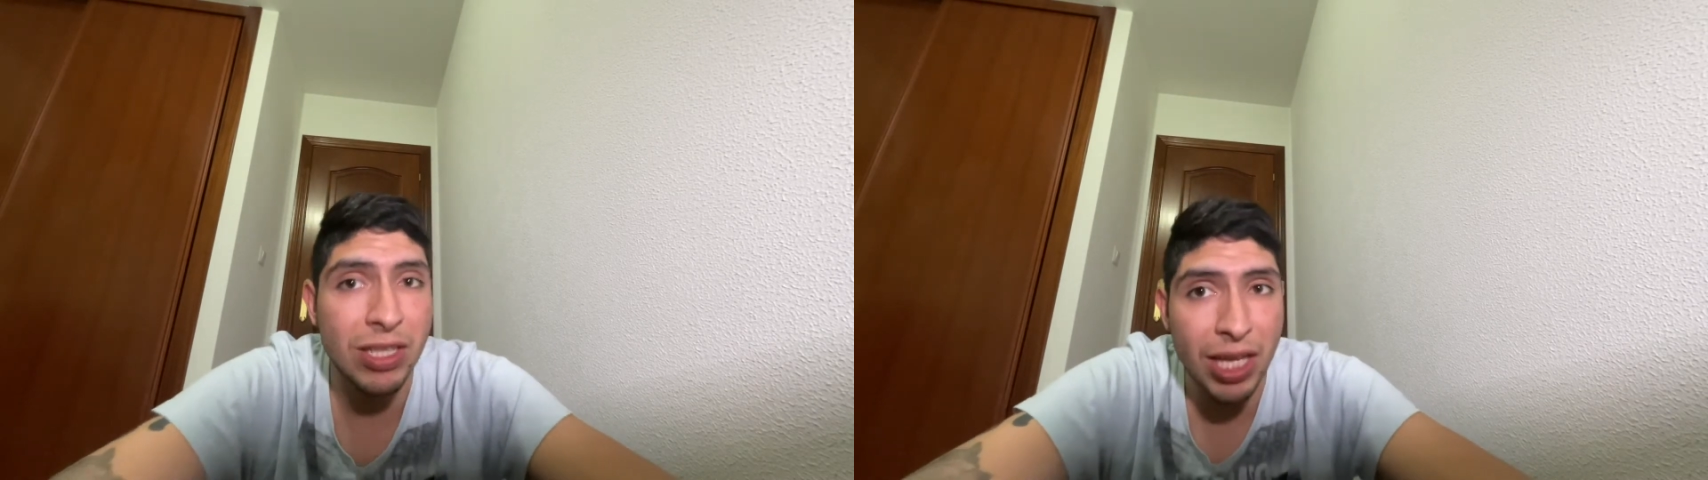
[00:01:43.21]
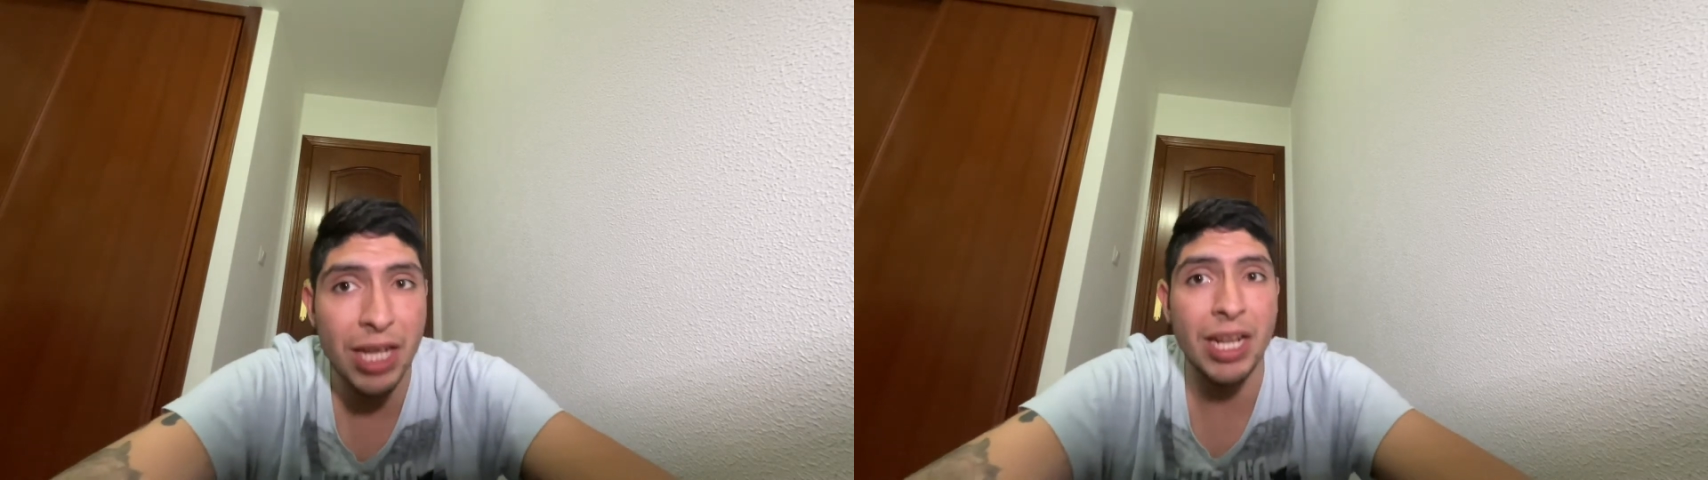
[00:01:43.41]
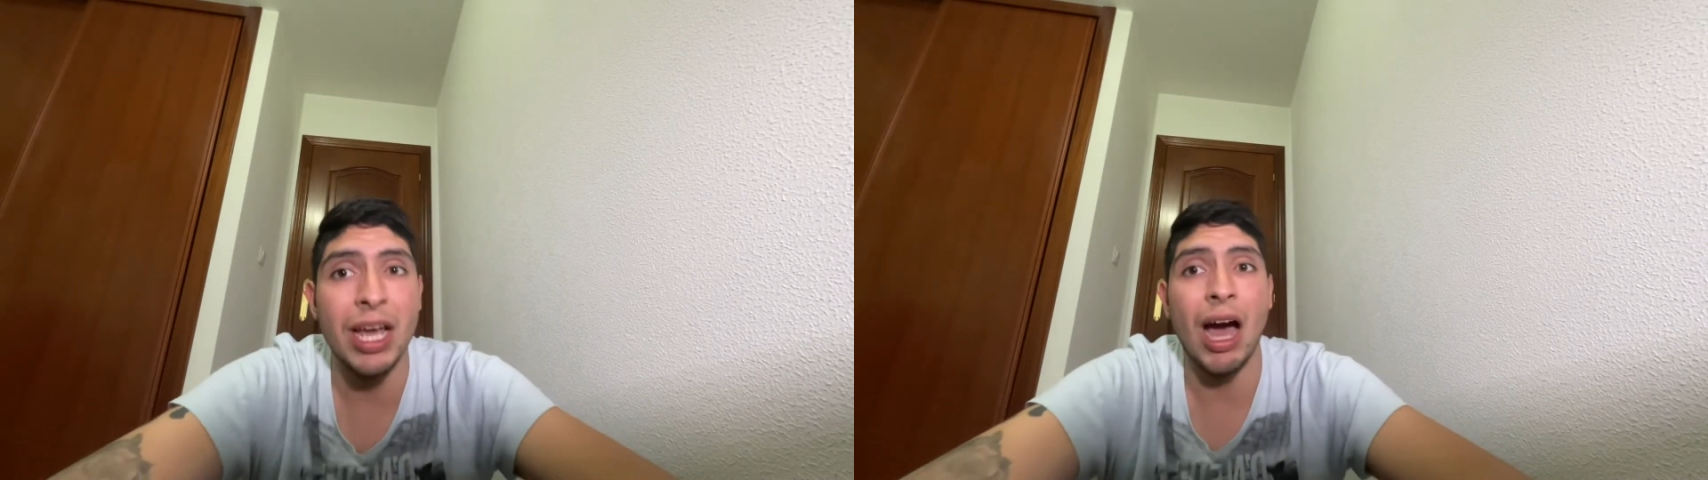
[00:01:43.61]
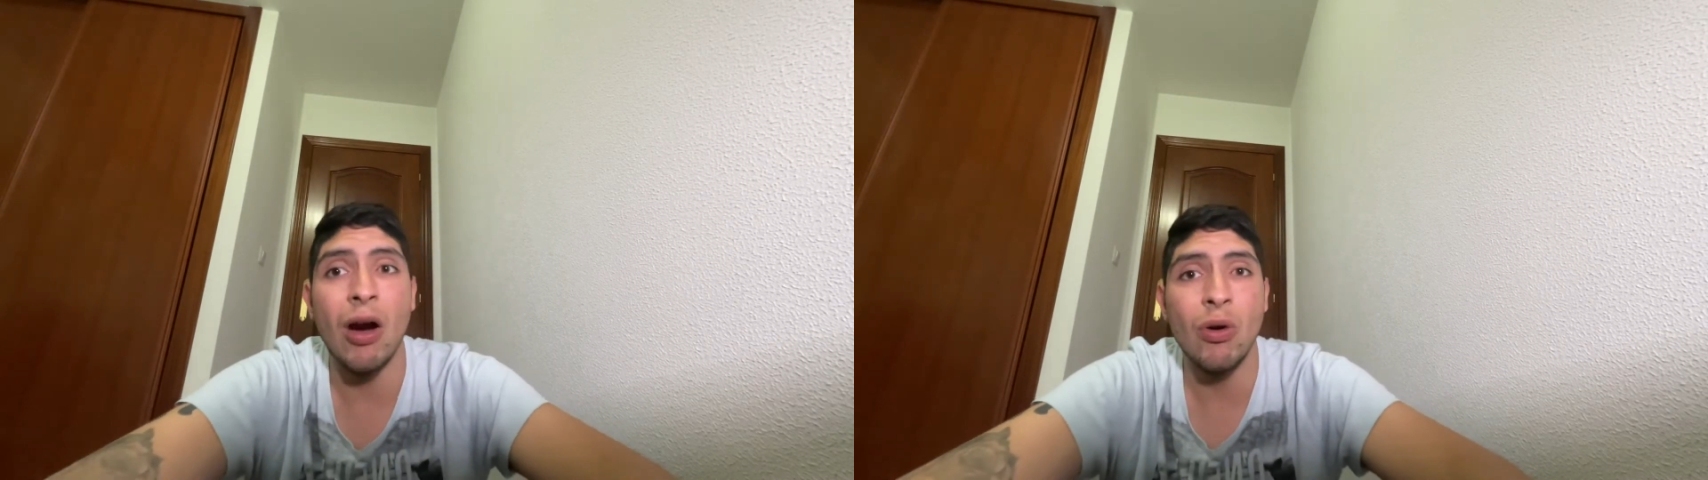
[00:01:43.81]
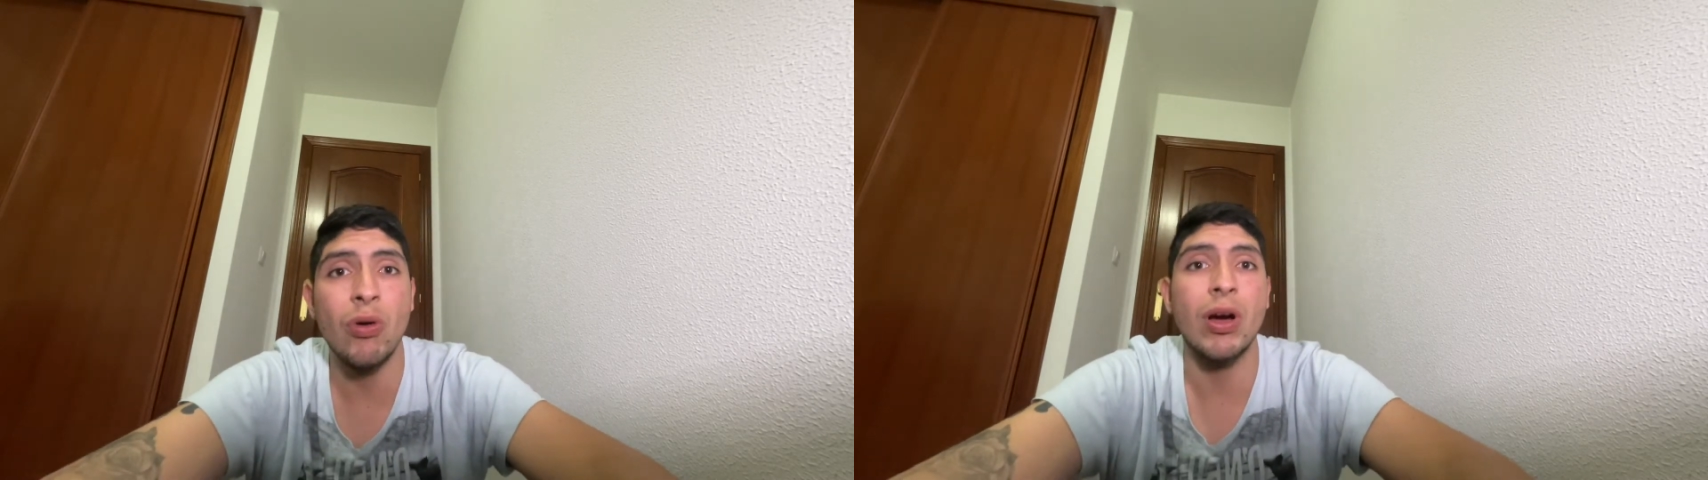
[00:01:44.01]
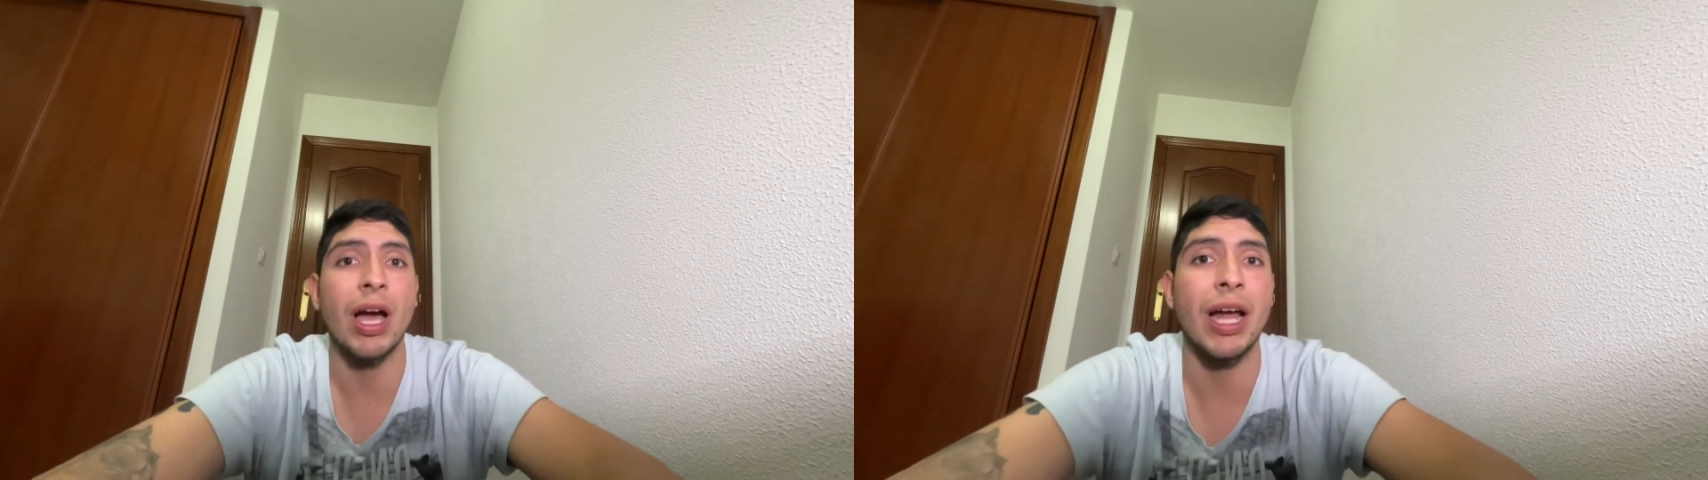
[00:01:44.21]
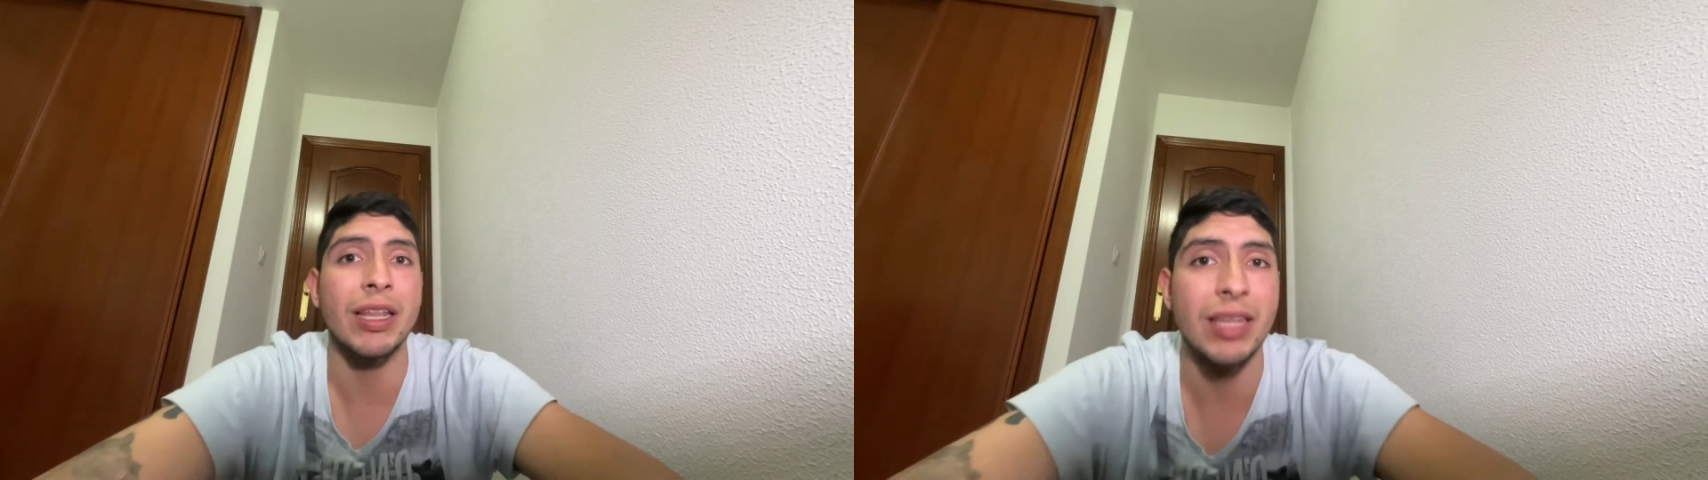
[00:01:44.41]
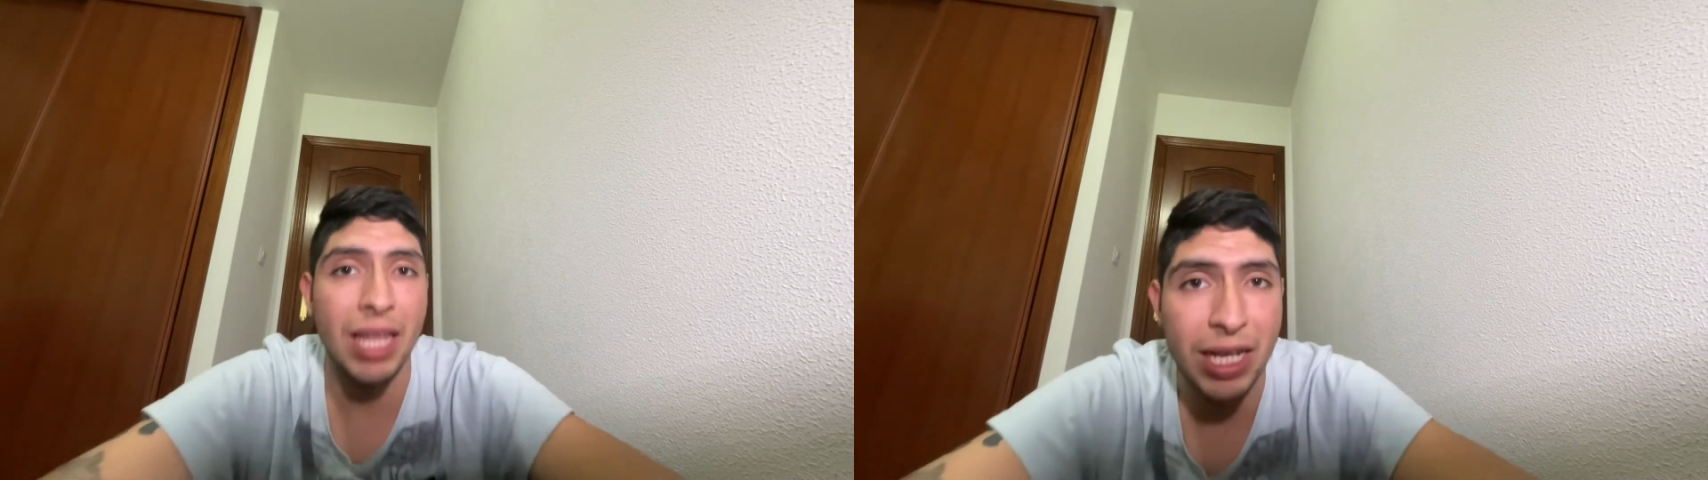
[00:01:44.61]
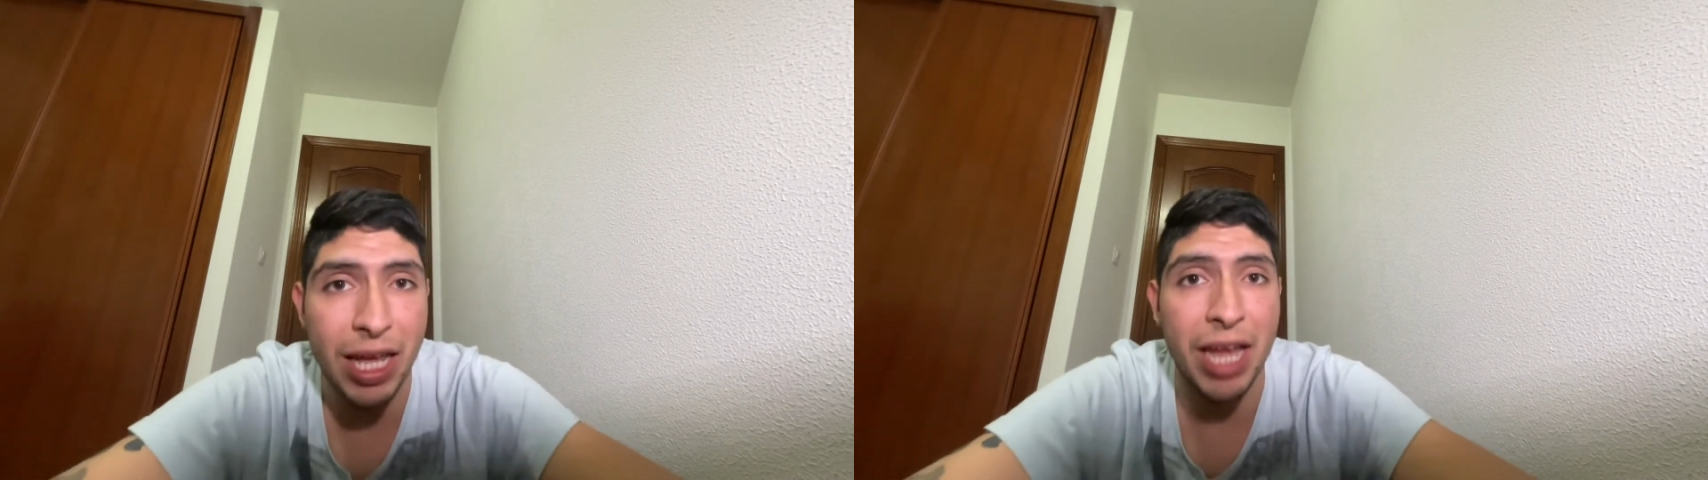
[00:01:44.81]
tiene a un cartel